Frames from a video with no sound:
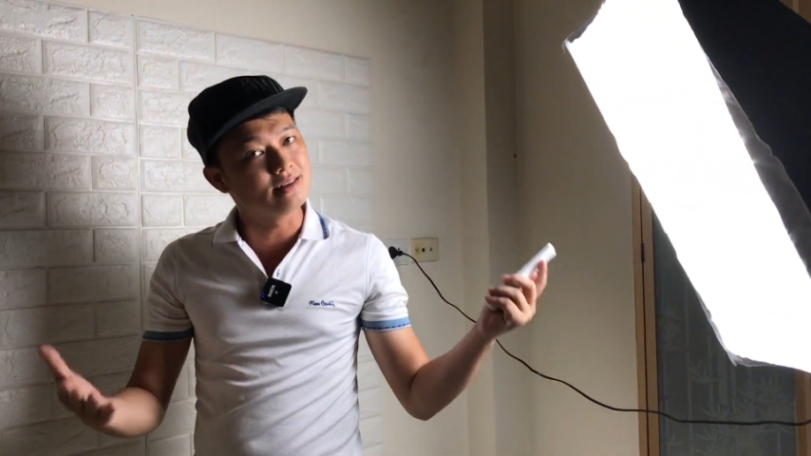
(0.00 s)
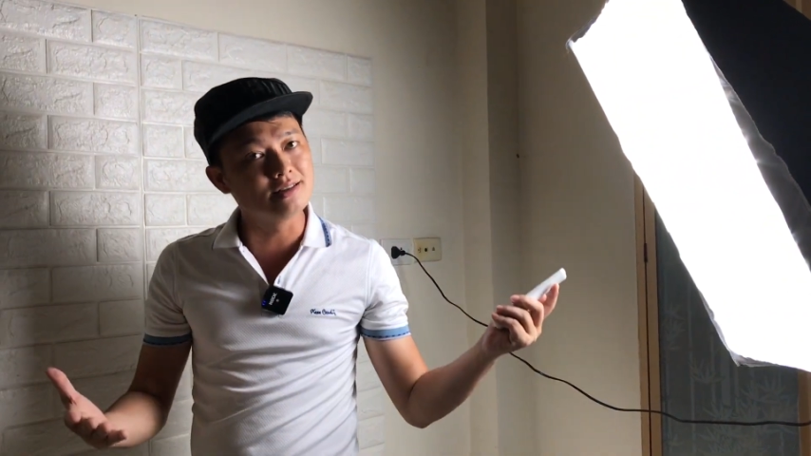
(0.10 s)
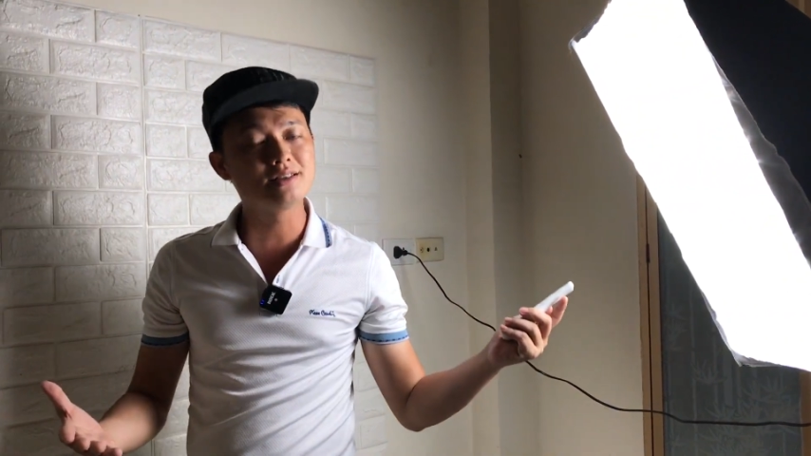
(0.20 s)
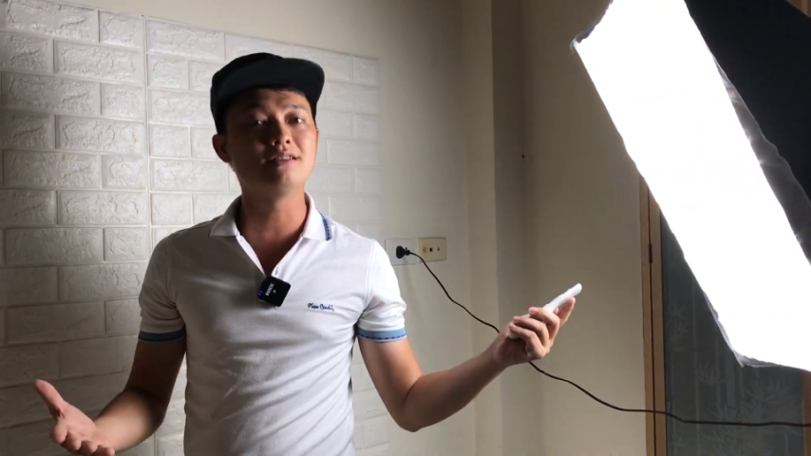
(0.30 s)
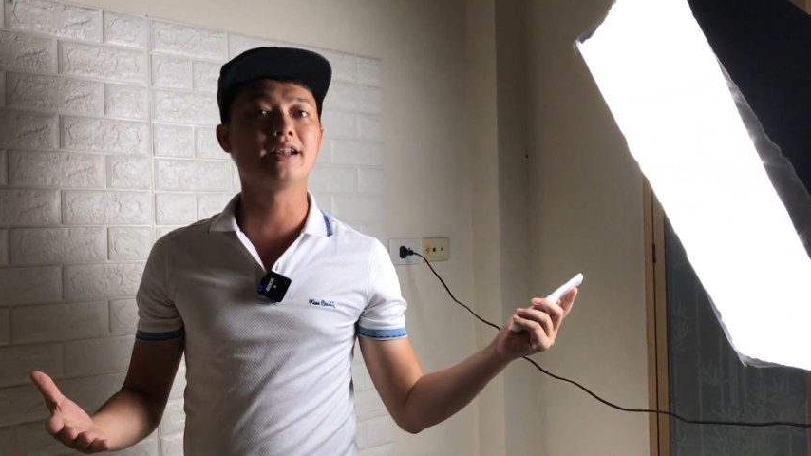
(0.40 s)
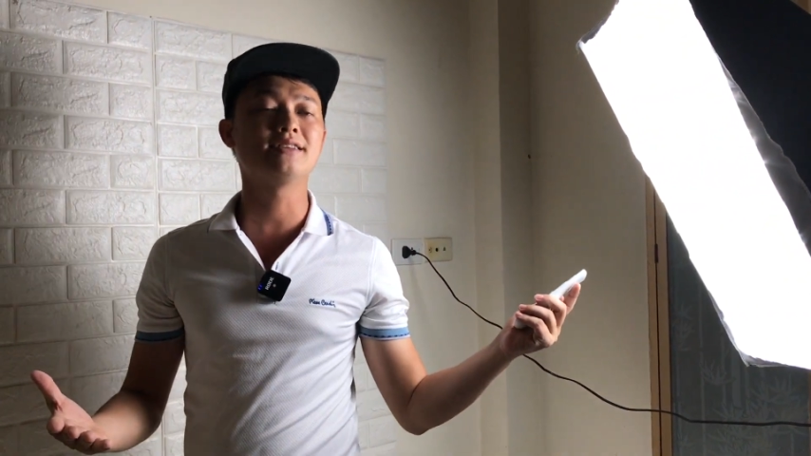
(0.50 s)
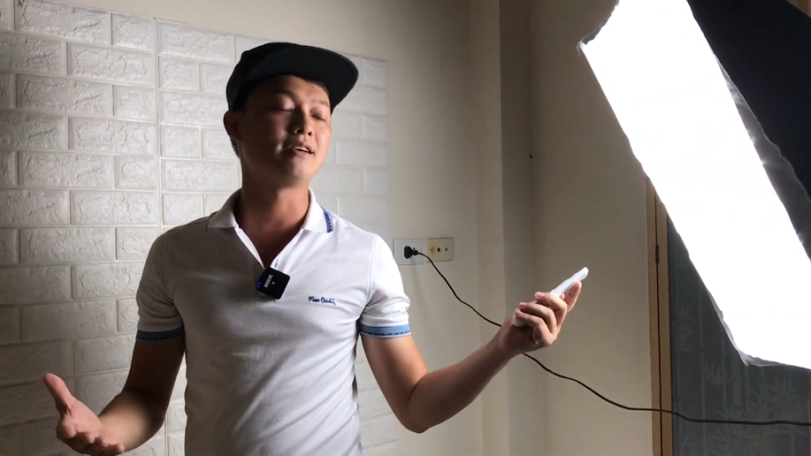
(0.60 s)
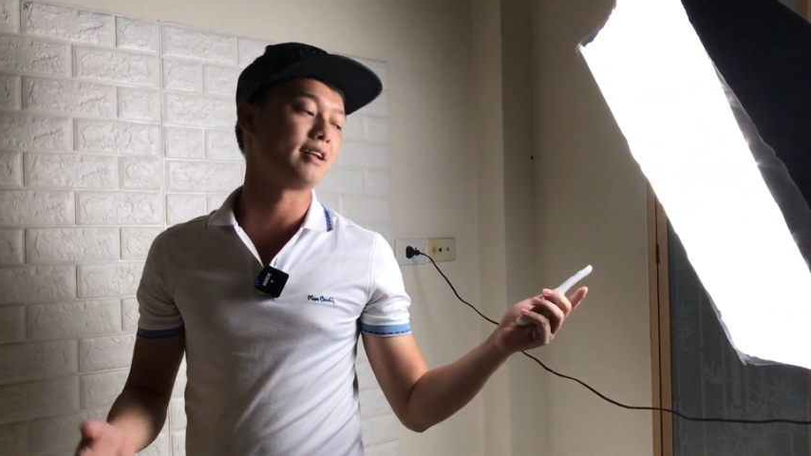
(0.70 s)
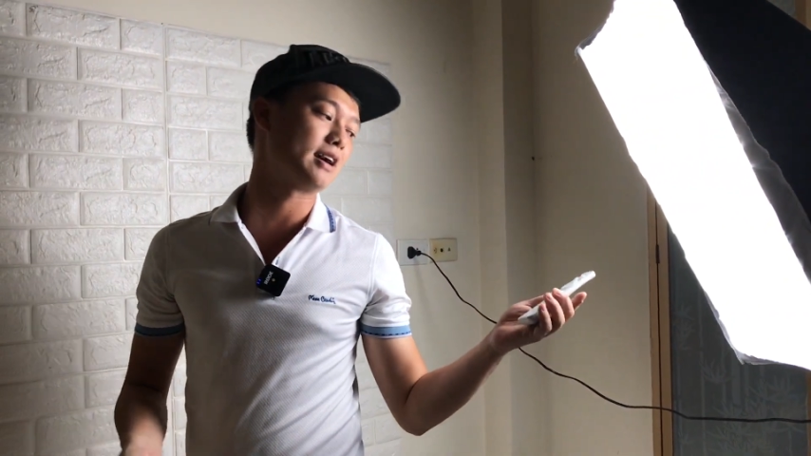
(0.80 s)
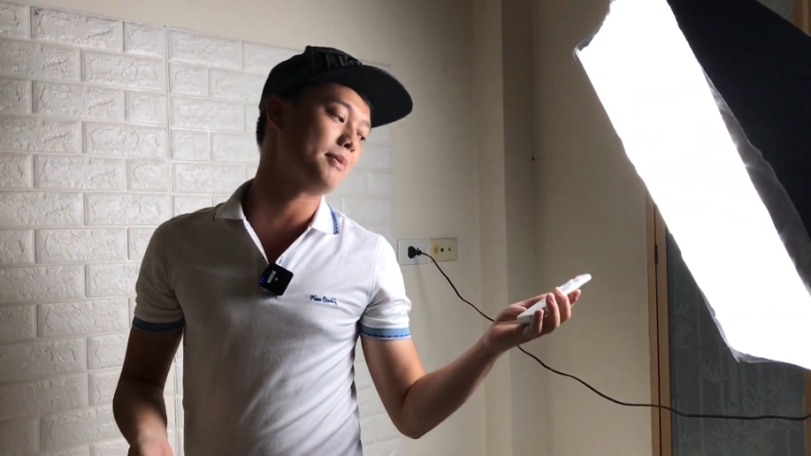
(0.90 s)
từ xưa đến
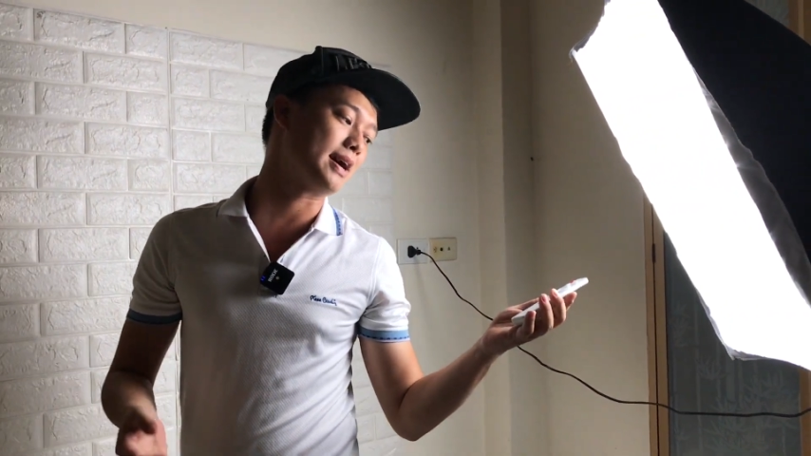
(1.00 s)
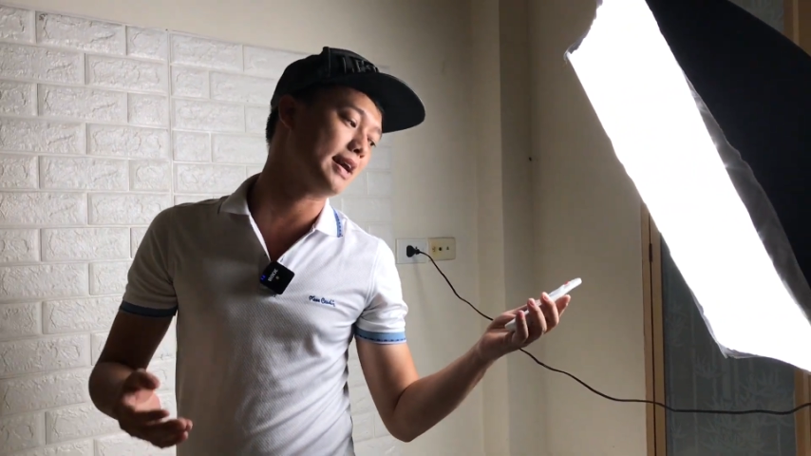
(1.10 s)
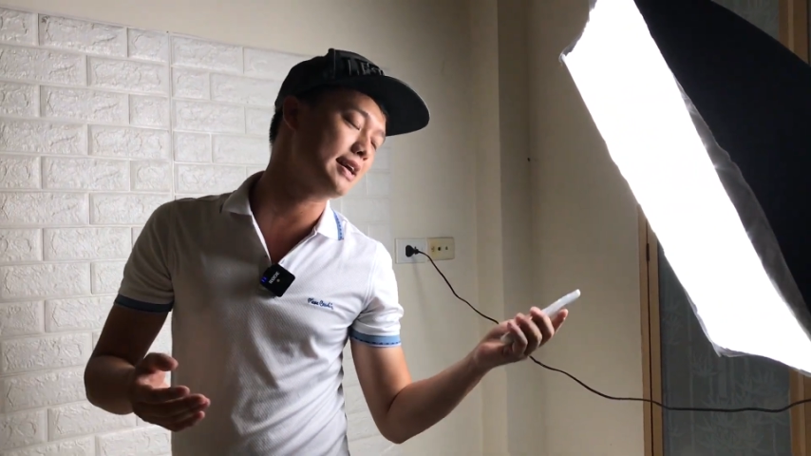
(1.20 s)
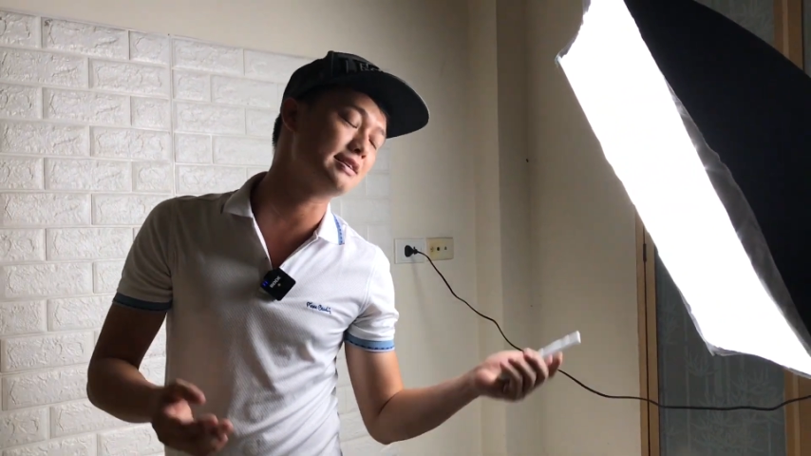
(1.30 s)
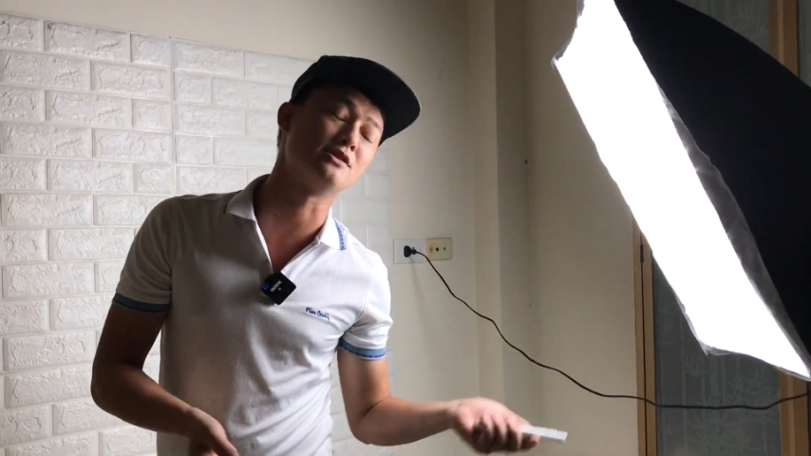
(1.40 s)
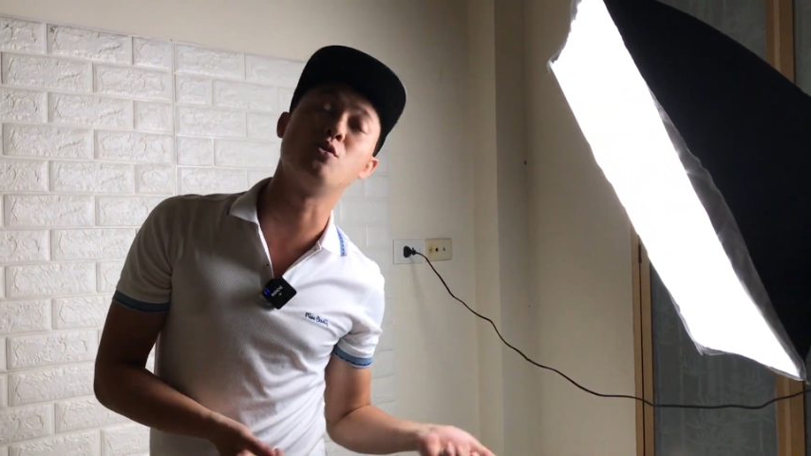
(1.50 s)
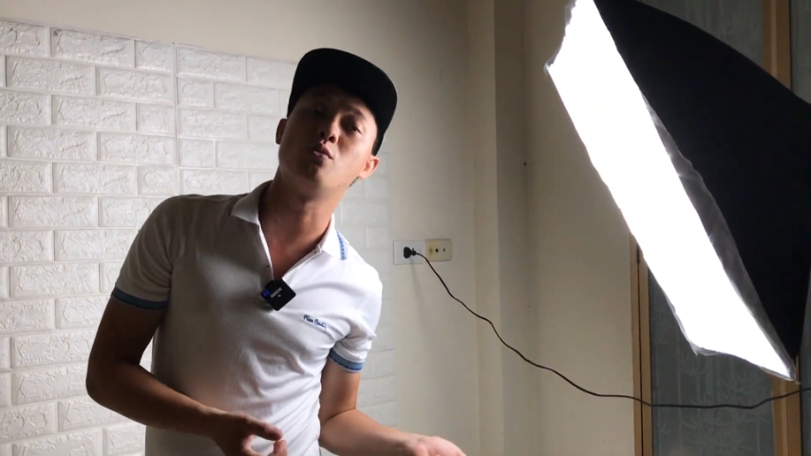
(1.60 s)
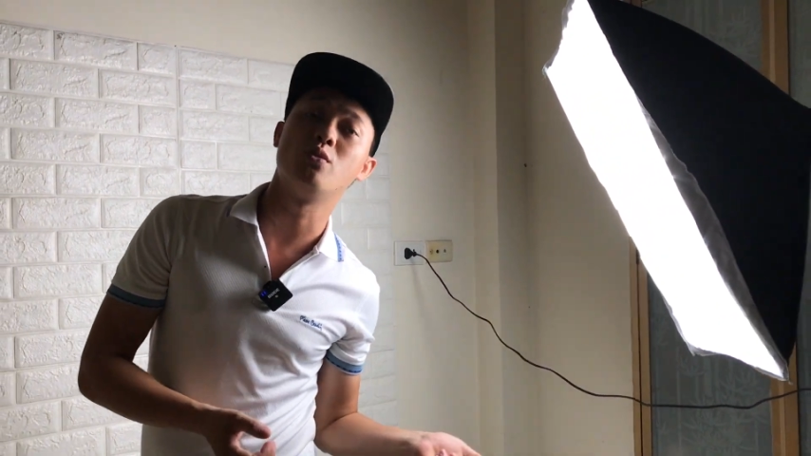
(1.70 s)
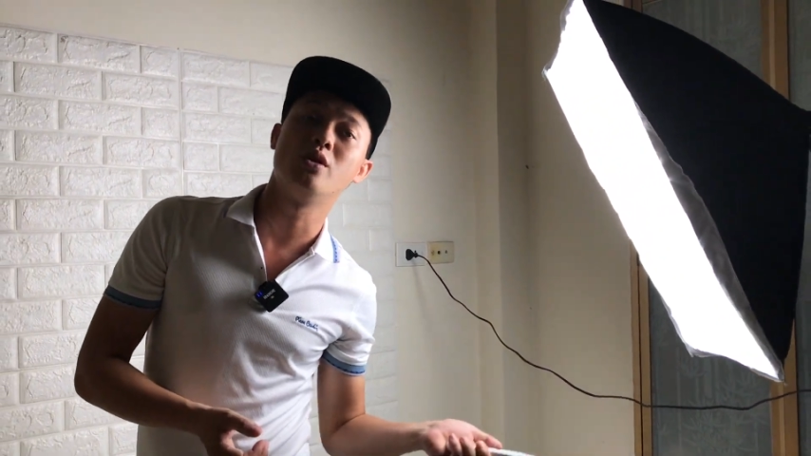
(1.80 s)
giờ là các bạn hay sử dụng